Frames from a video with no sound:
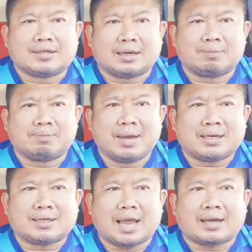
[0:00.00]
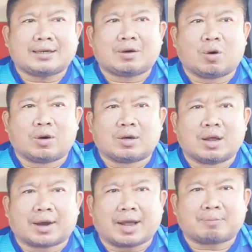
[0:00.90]
สิทธิ์บิ๊กแจ๊ดคน
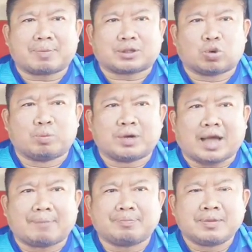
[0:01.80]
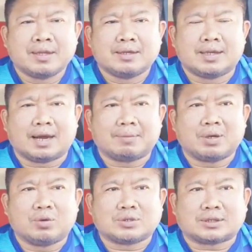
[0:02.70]
รักปทุมนะครับ เดี๋ยวเราไป
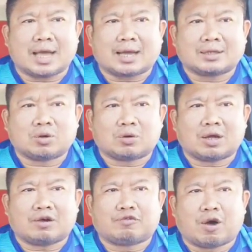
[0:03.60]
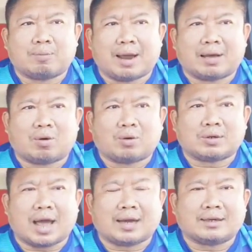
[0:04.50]
ดูสไตล์การชกและก็ฟอร์มหลังของ
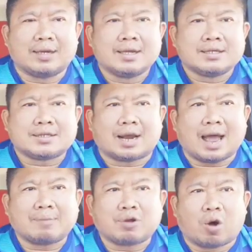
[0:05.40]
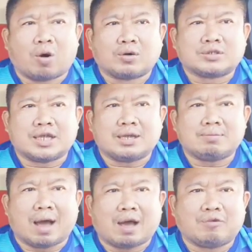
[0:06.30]
น่านฉลามทองสิงห์
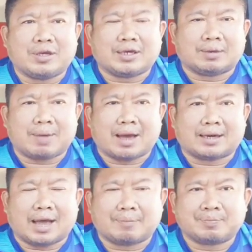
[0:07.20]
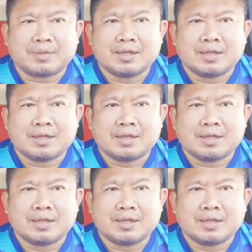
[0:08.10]
มาวินกันบ้างนะครับ